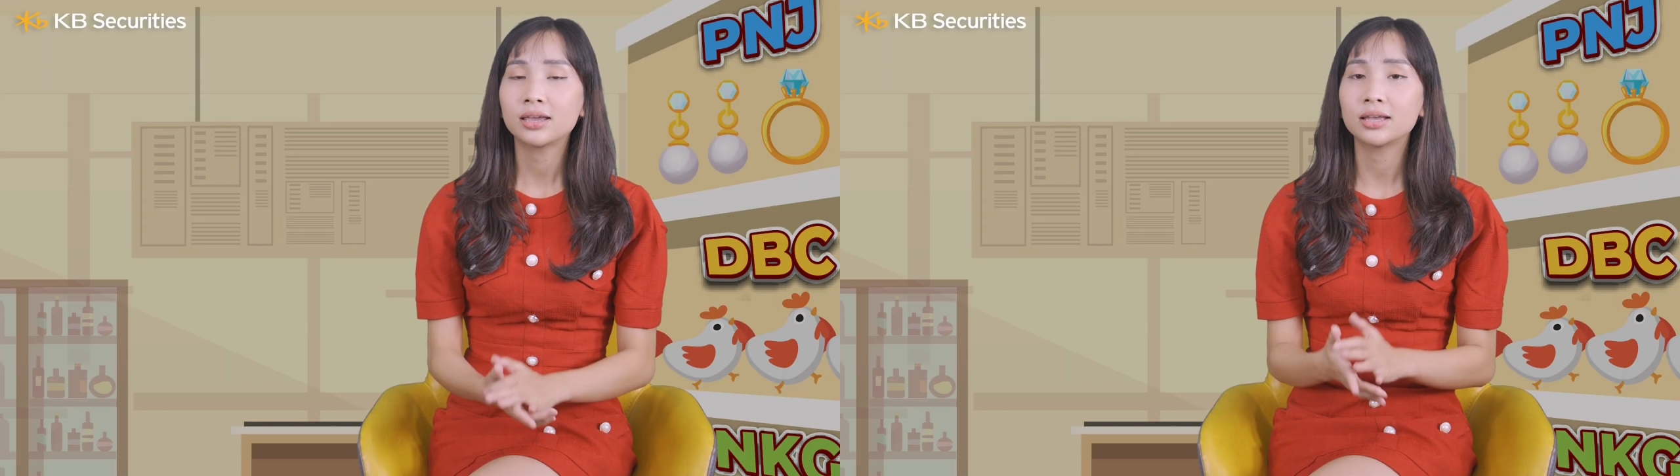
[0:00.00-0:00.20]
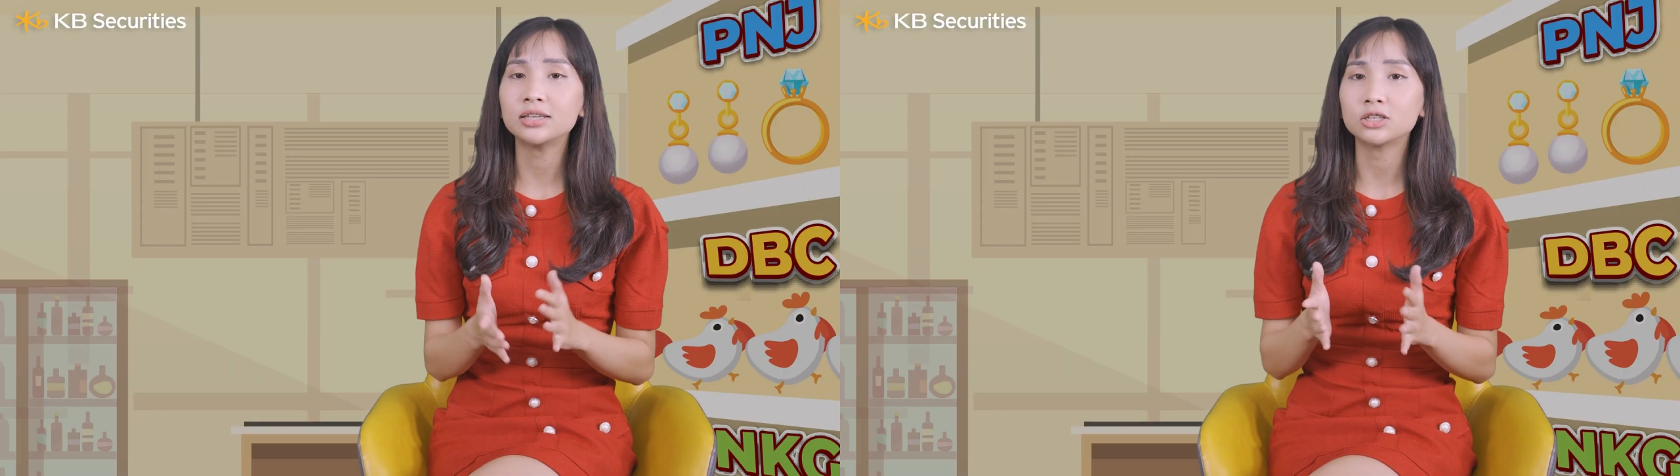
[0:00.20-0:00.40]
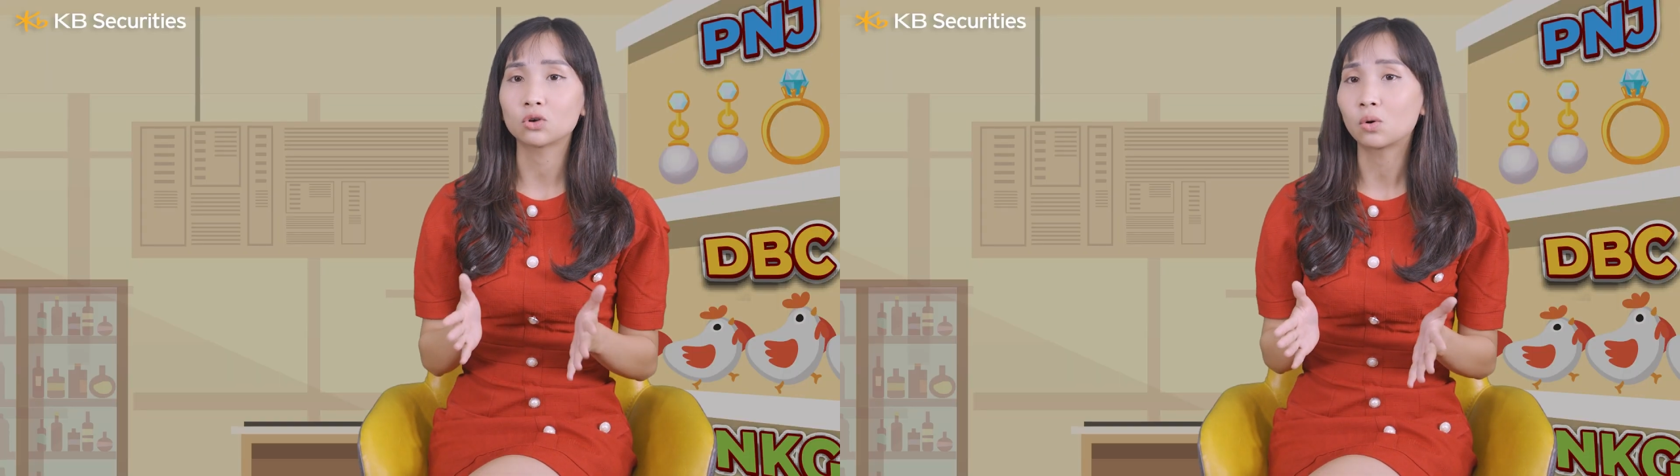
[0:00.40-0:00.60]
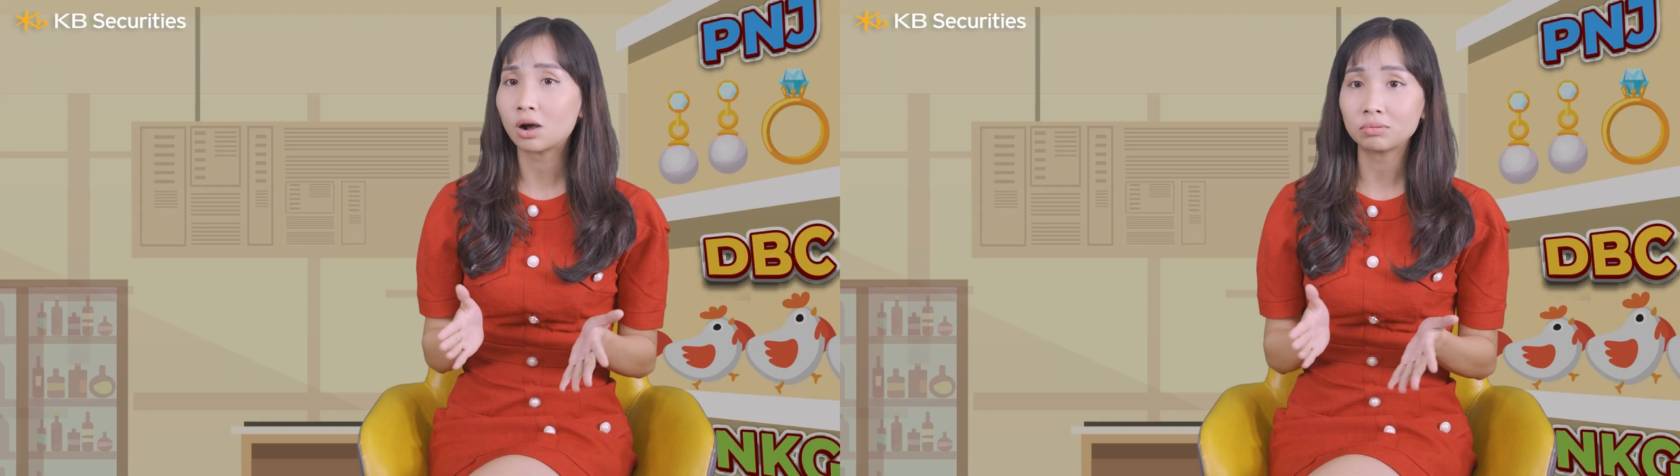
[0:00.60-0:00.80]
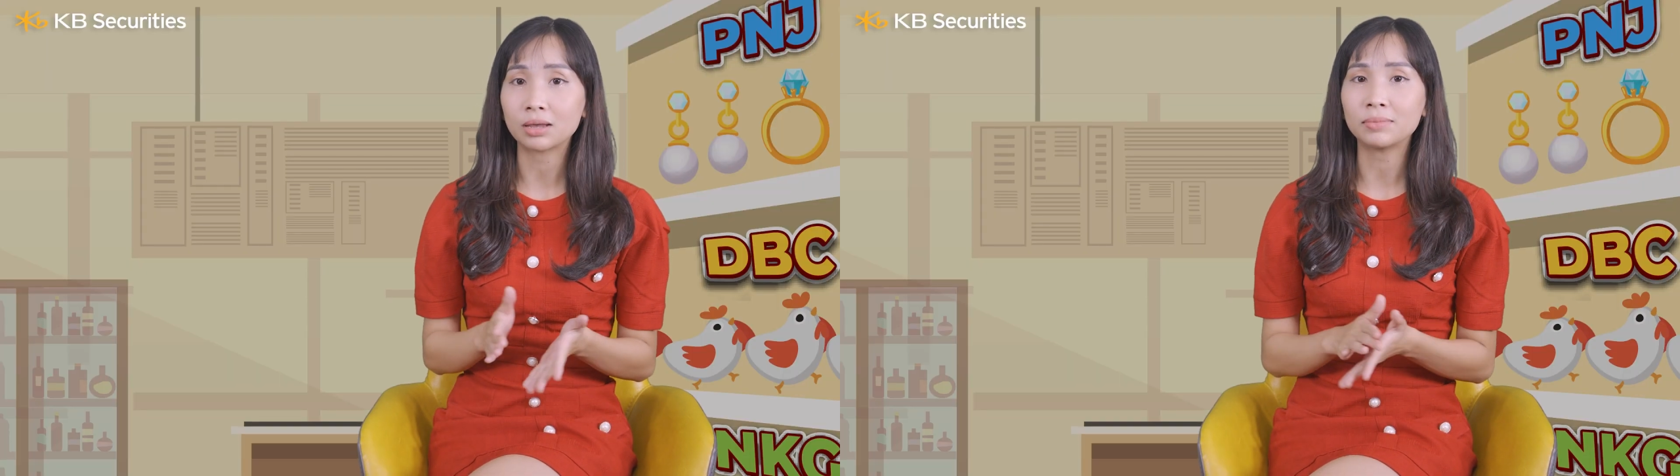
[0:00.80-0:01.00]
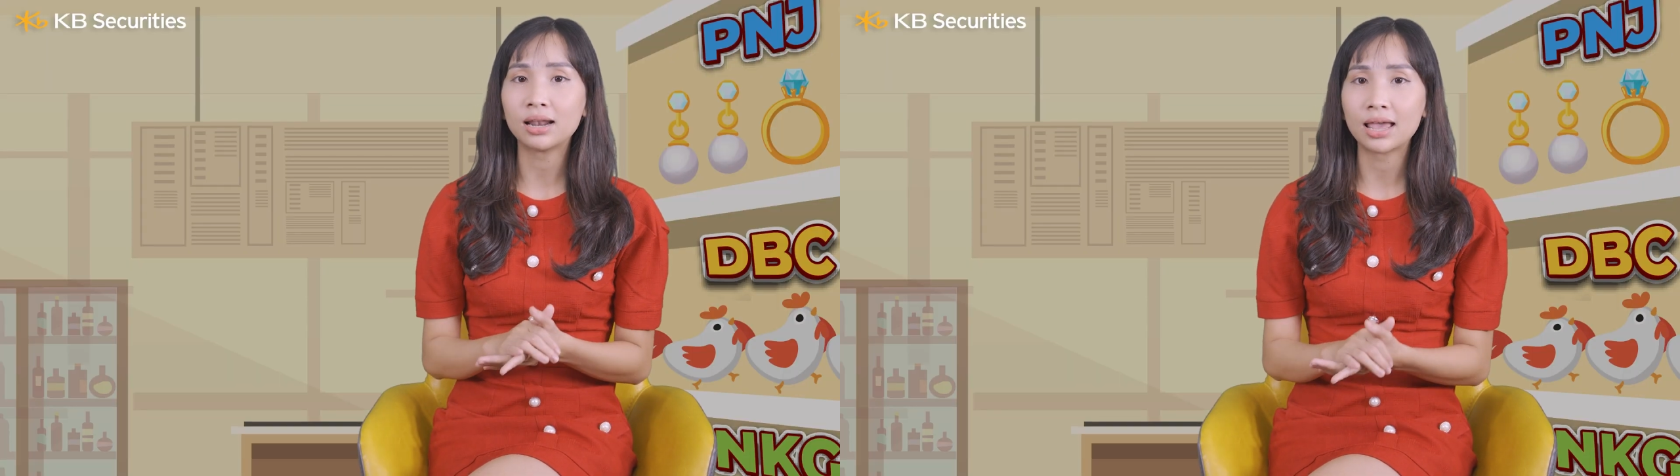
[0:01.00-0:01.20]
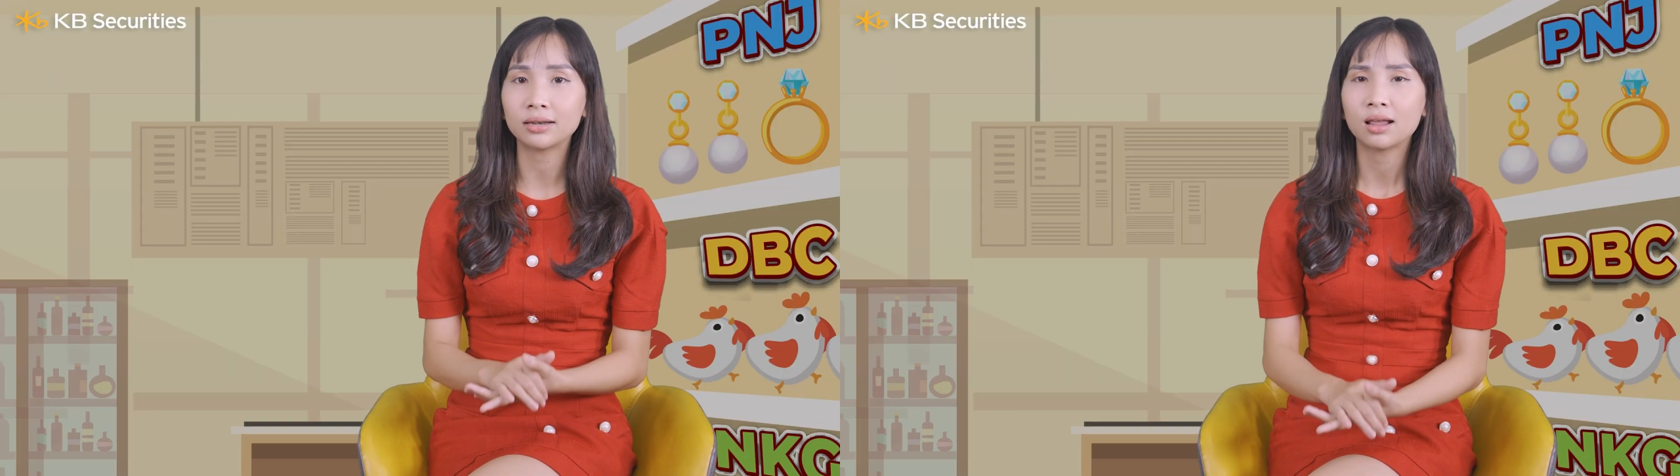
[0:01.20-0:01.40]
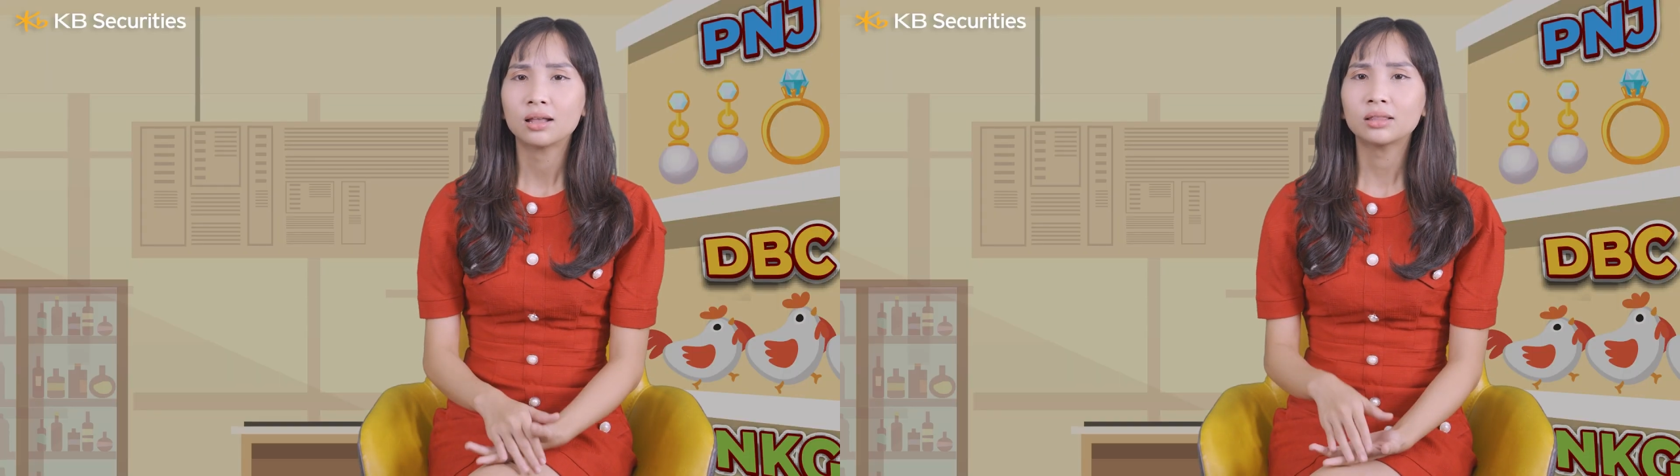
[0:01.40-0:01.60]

khiến chỉ số không thể bứt lên,